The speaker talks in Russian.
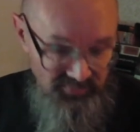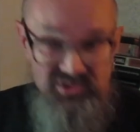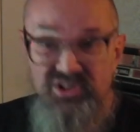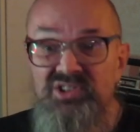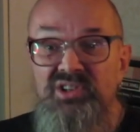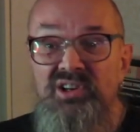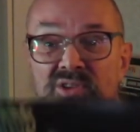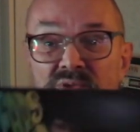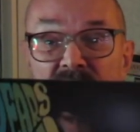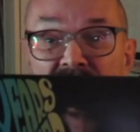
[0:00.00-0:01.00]
И
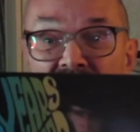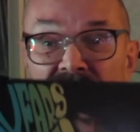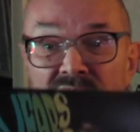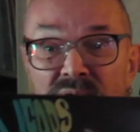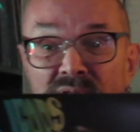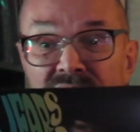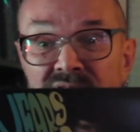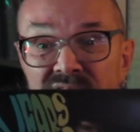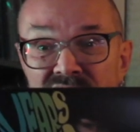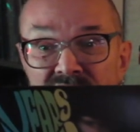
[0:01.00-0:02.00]
сразу меня кинуло в
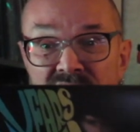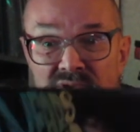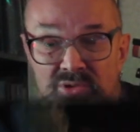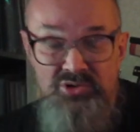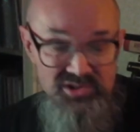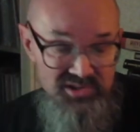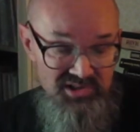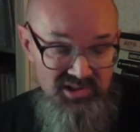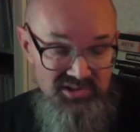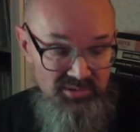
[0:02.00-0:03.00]

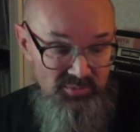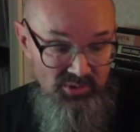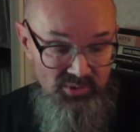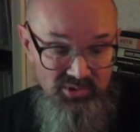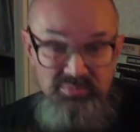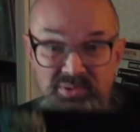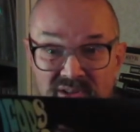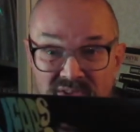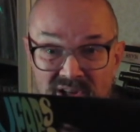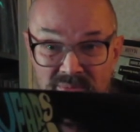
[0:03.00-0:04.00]
1967 год
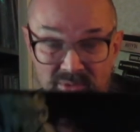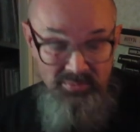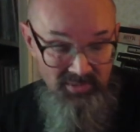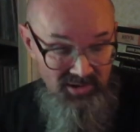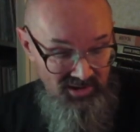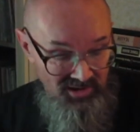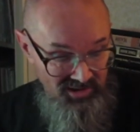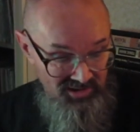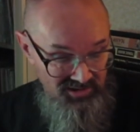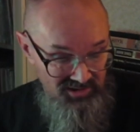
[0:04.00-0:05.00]
первый альбом
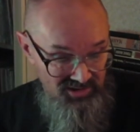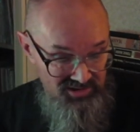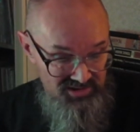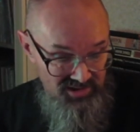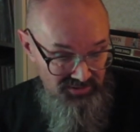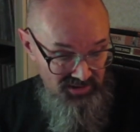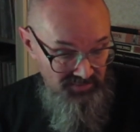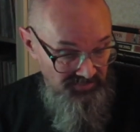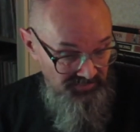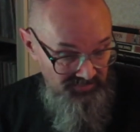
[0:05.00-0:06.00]
Ten Years After,